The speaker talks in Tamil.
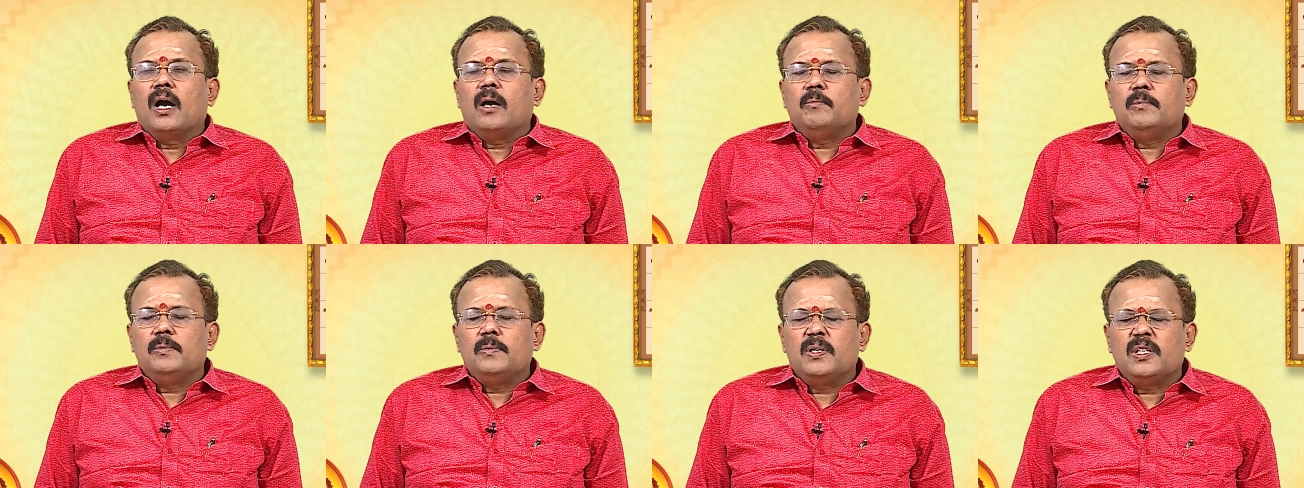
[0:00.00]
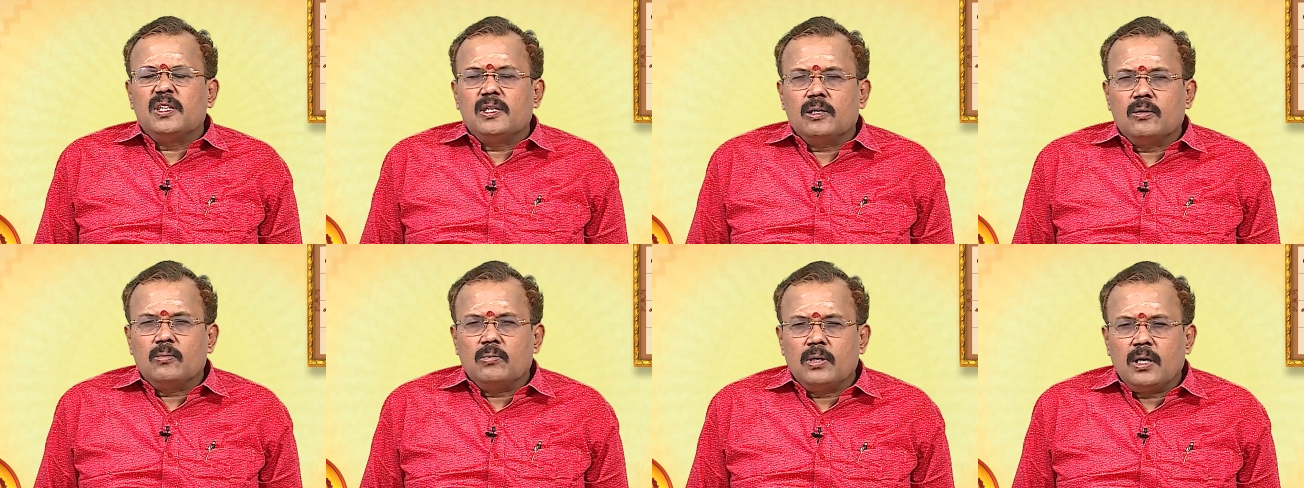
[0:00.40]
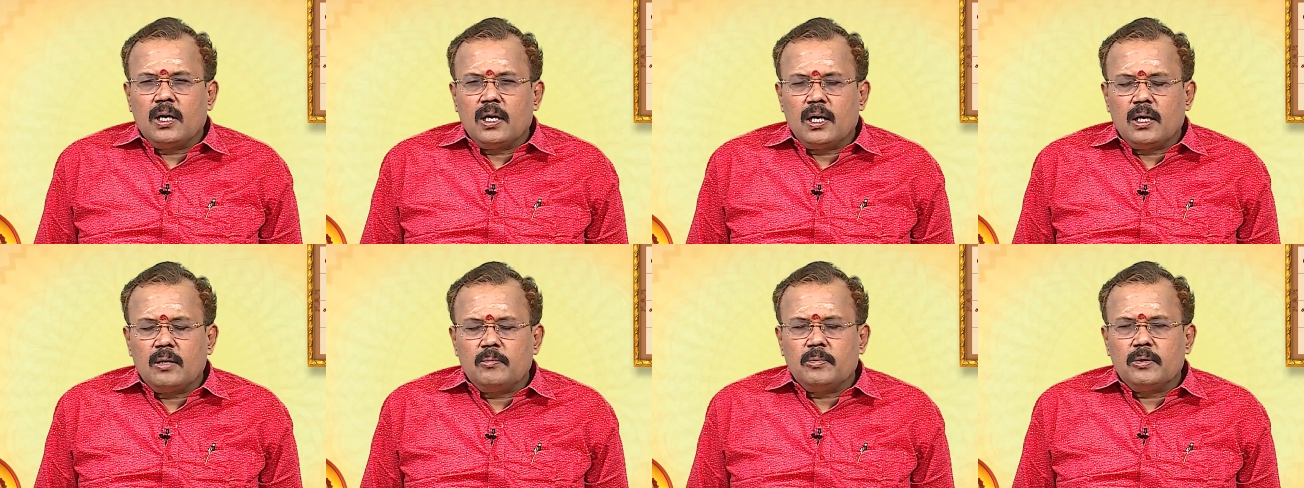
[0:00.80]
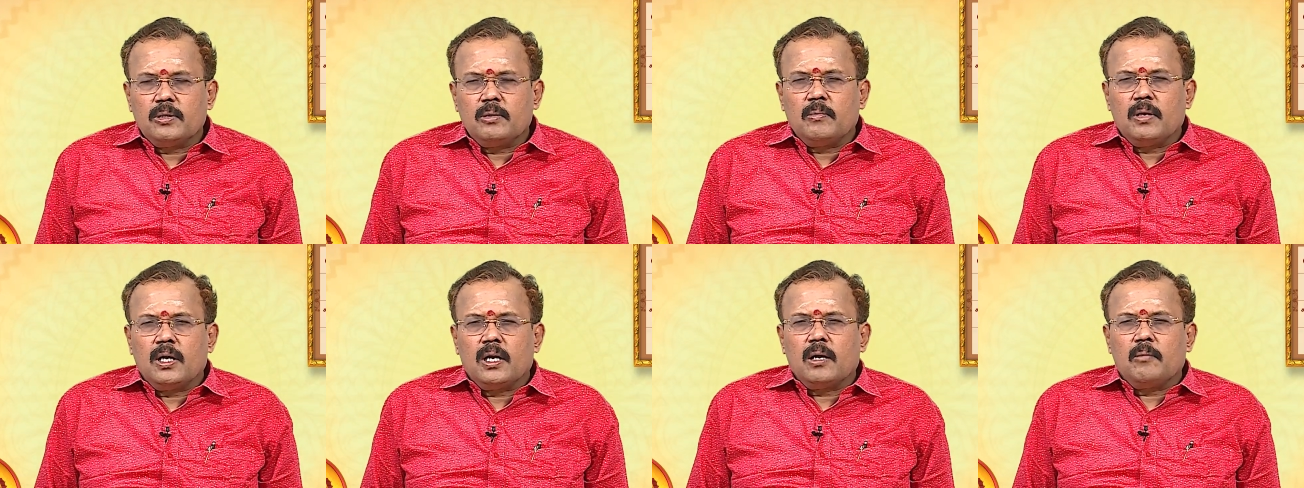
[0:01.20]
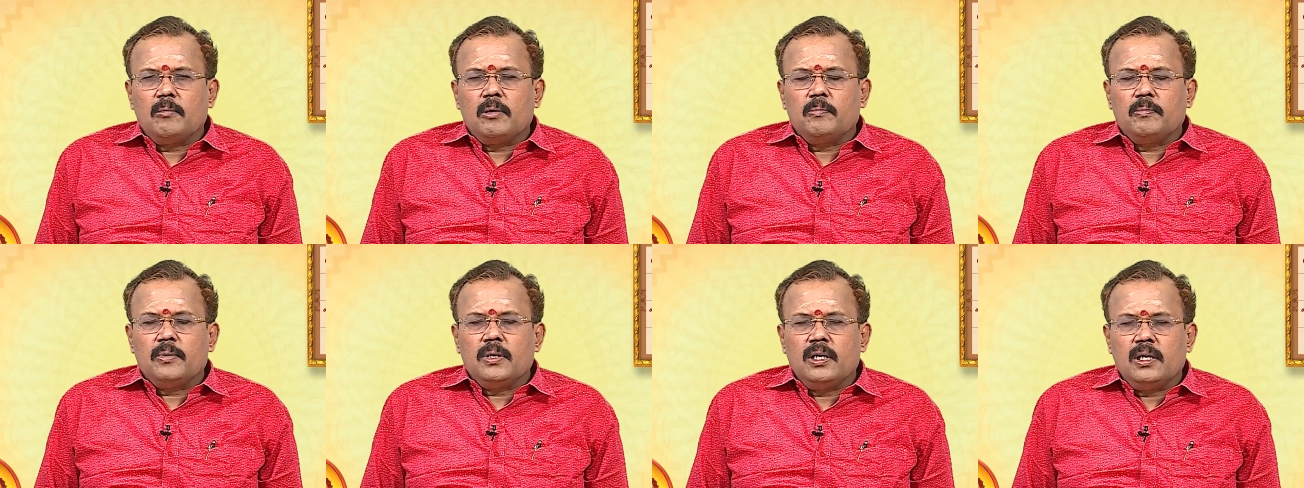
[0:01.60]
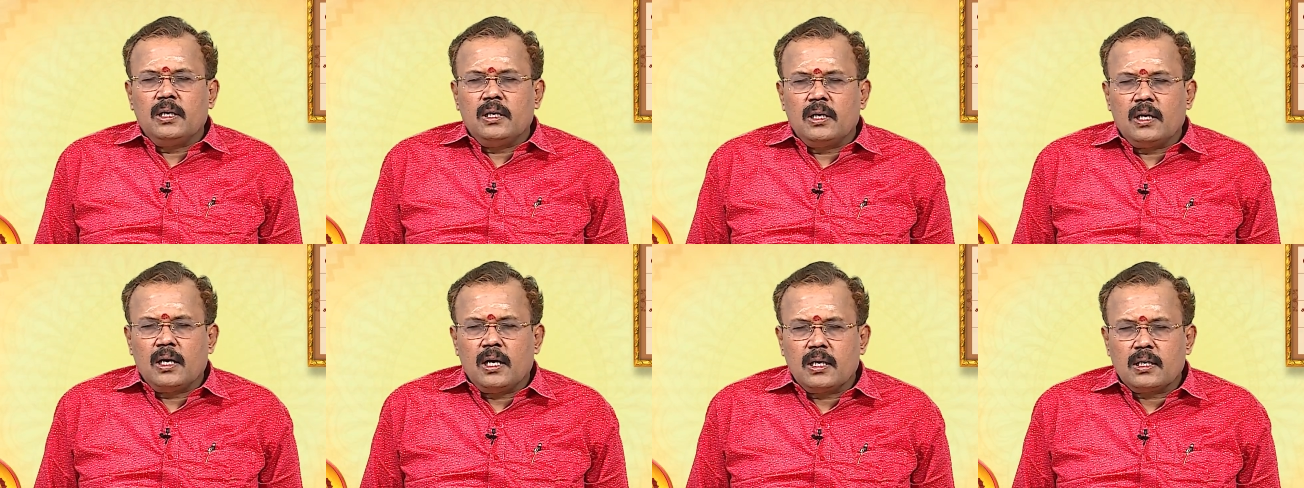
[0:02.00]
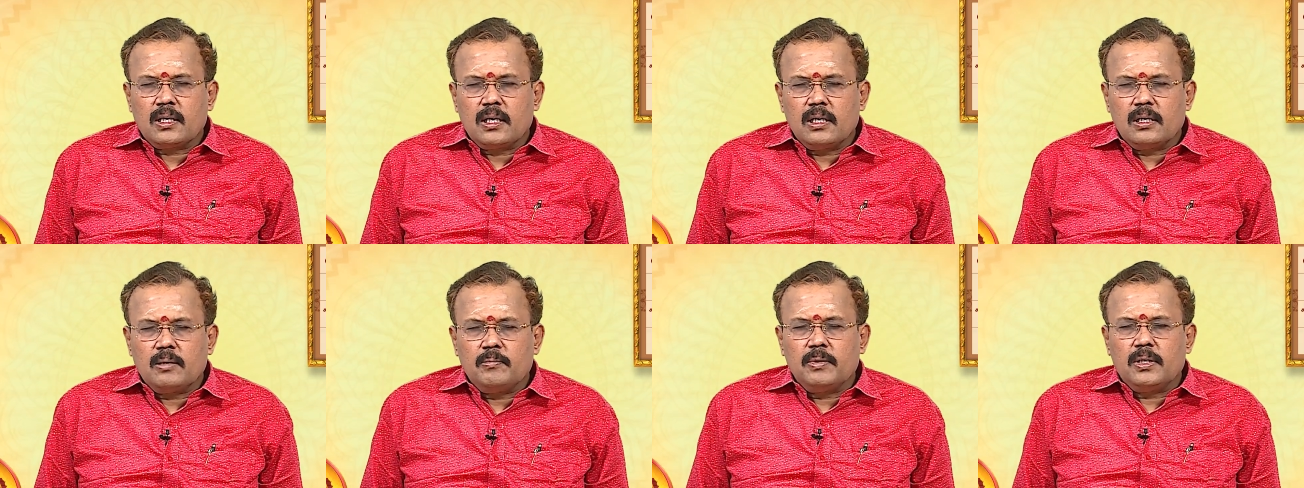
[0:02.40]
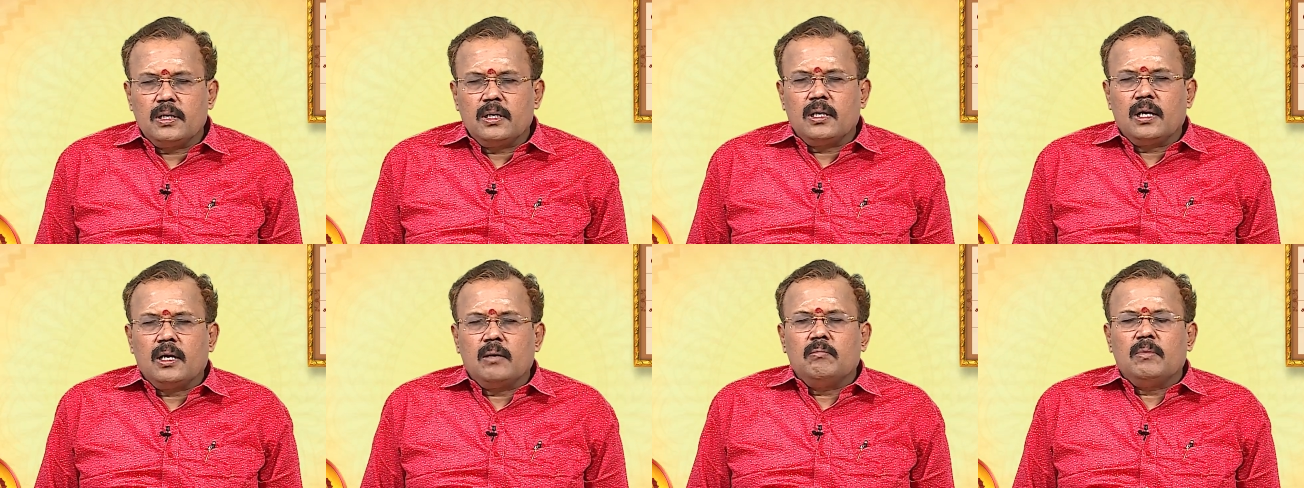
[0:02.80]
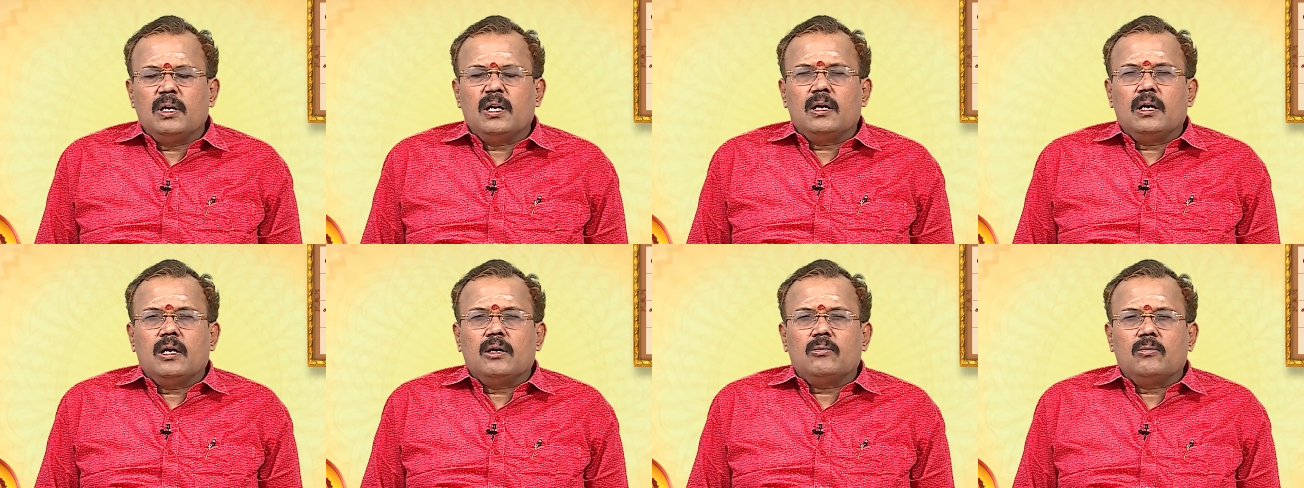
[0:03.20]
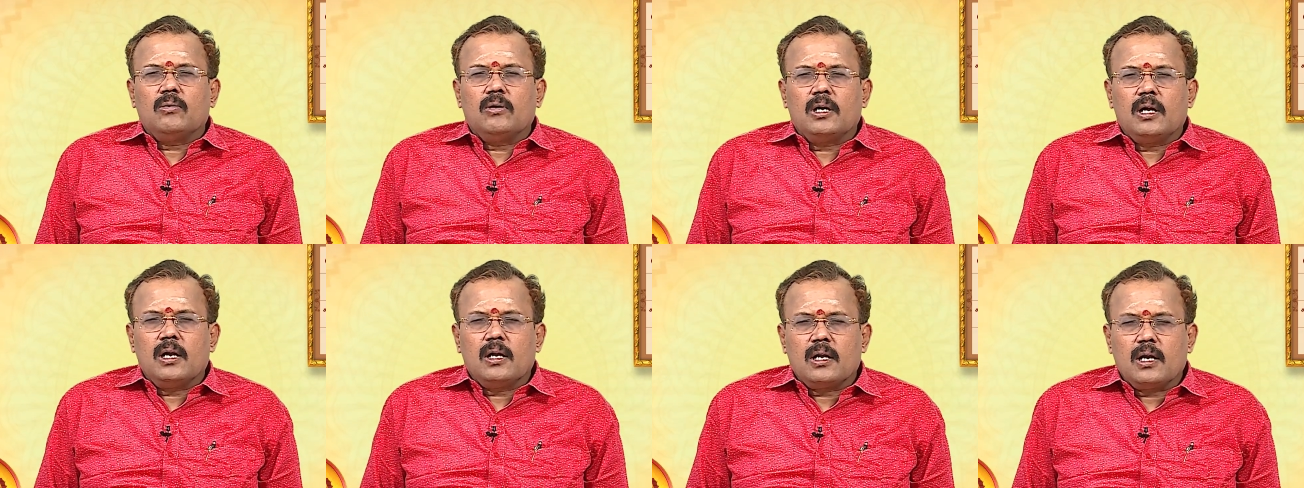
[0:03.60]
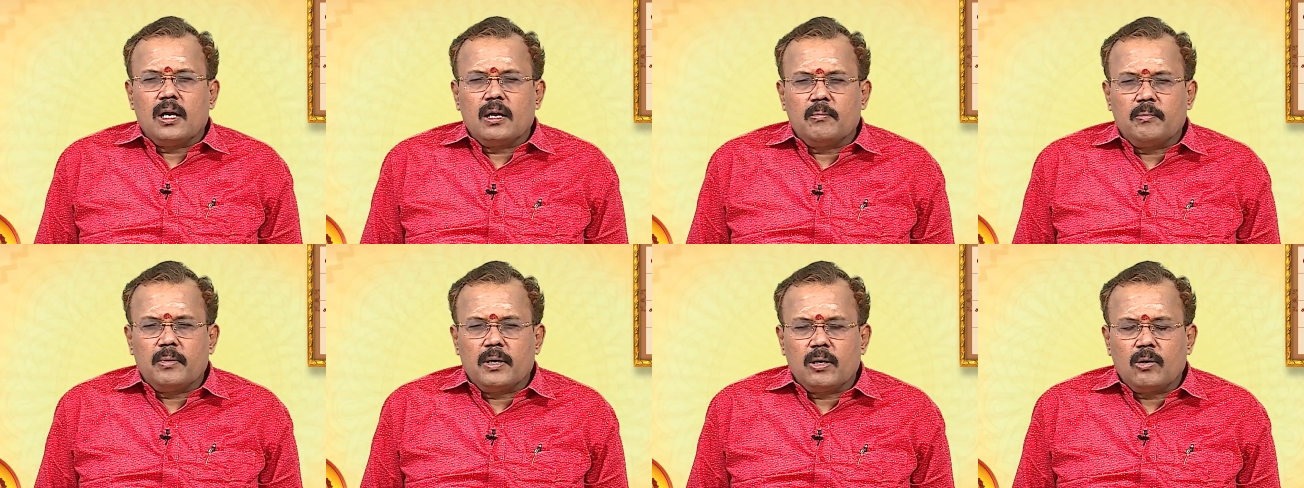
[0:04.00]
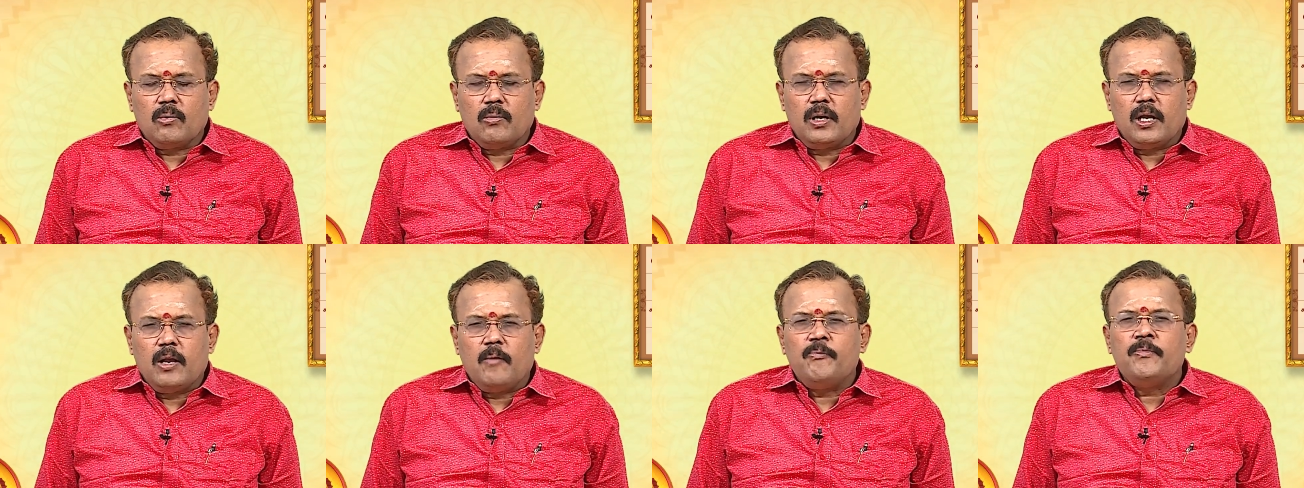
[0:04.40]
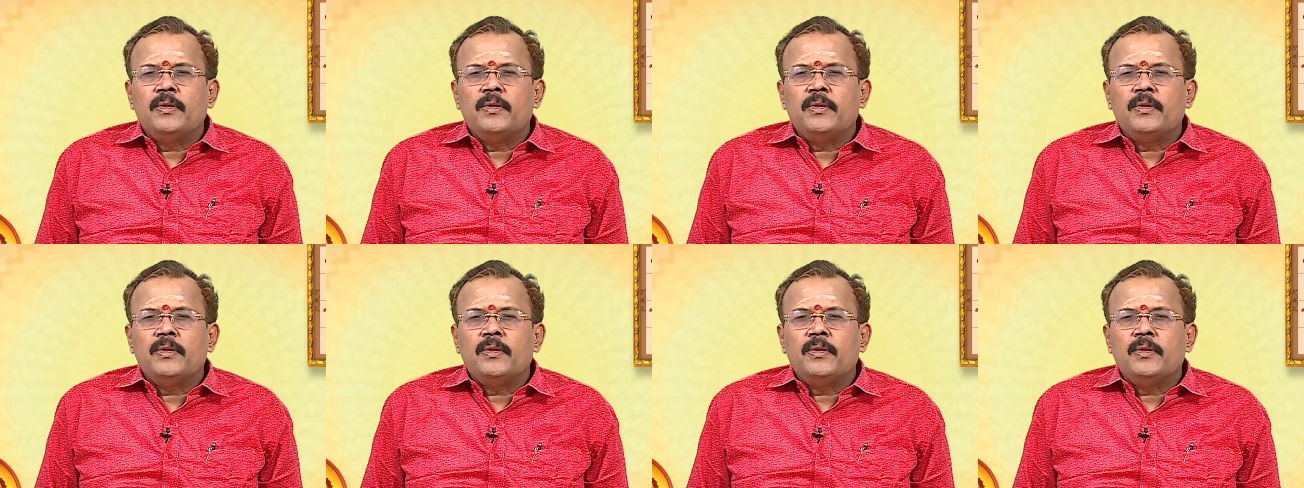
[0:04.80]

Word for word: அபிவிருத்திக்கு உண்டான அற்புதமான அமைப்பு நீண்ட நாட்களுக்கு பிறகு நன்மைகள் அனுகூலங்கள் காணப்படக்கூடிய